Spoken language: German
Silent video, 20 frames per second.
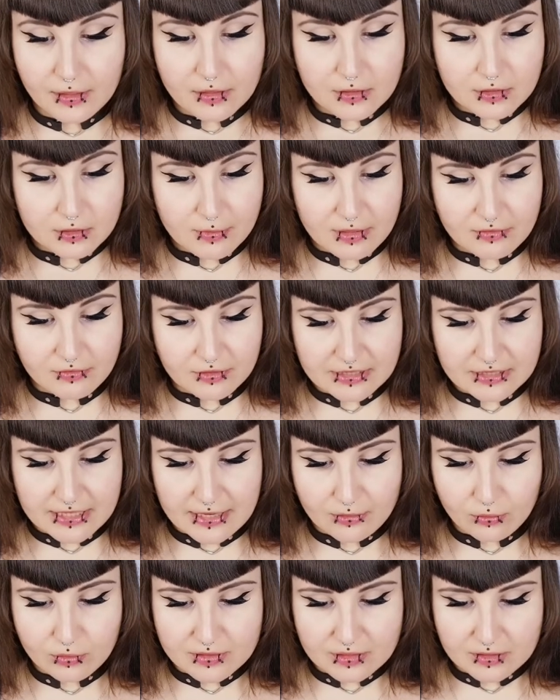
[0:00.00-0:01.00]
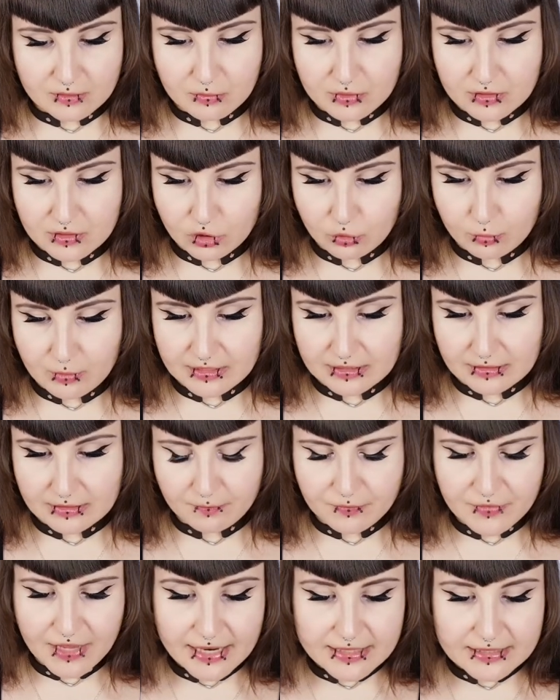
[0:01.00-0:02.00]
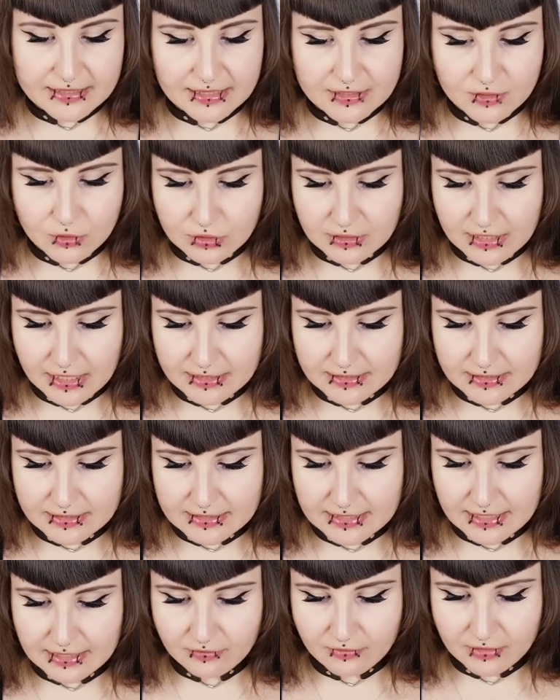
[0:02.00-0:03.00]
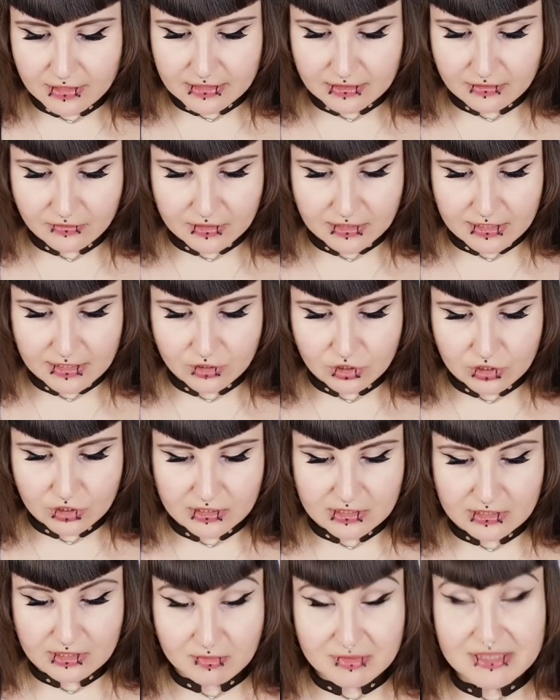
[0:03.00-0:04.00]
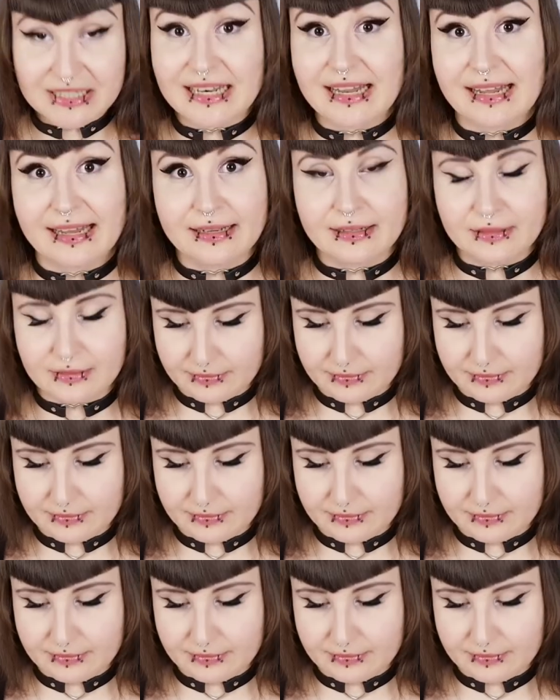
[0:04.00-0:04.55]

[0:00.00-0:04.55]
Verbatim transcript: Zu meiner Verteidigung ist es ein bisschen später. Nein, ich kann es euch gar nicht zeigen, weil die quadratischen sind nämlich leer.